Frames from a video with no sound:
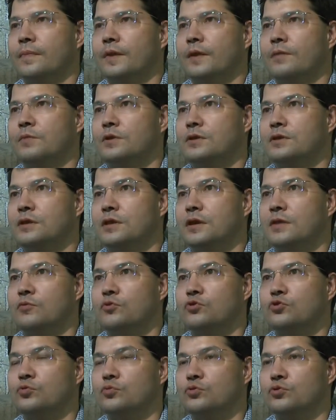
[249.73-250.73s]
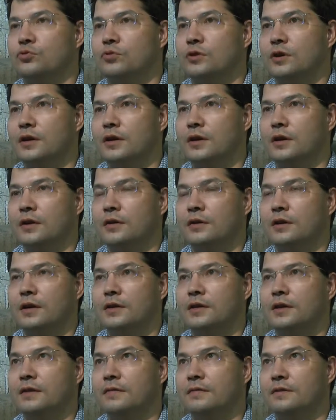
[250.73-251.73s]
вместо того, чтобы что-то, э,
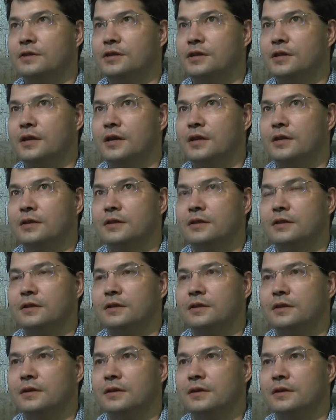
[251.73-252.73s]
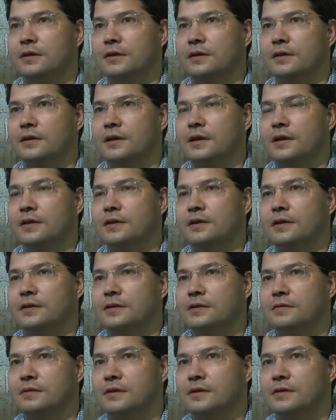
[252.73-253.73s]
когда возникает, э, как это
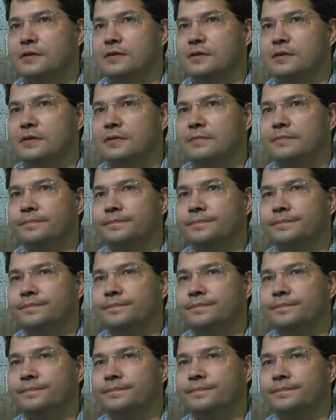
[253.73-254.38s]
называется там,